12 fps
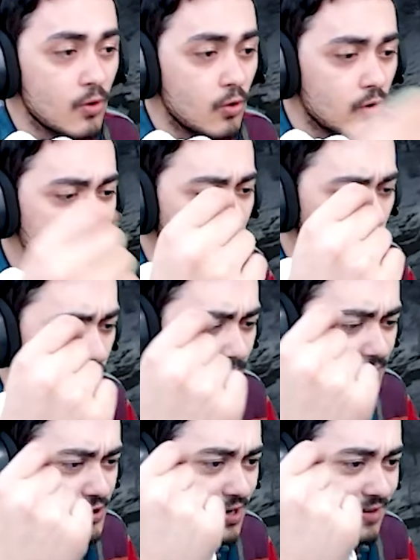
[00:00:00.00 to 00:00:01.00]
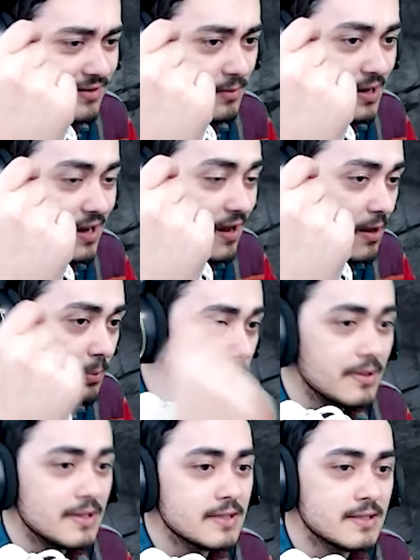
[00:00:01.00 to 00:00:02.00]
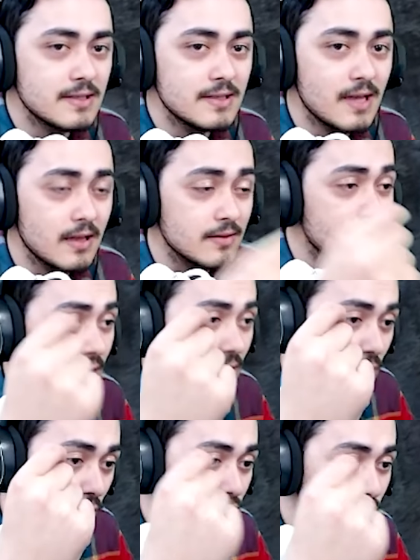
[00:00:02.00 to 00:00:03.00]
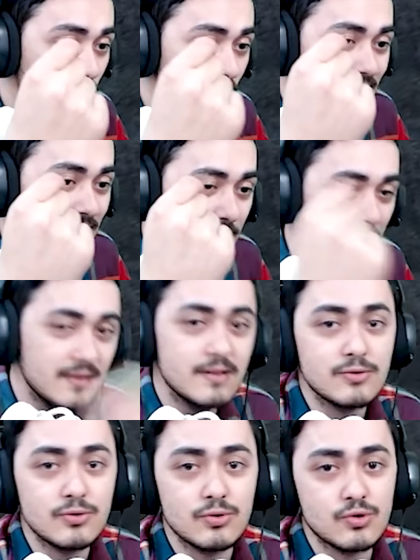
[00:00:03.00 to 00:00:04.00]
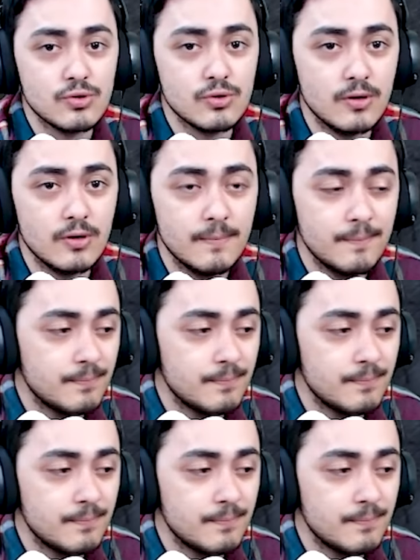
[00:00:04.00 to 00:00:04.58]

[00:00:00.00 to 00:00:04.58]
Oraya 15 katlı bina yapabilirsin diyen, kontrol etmeyen de suçlu.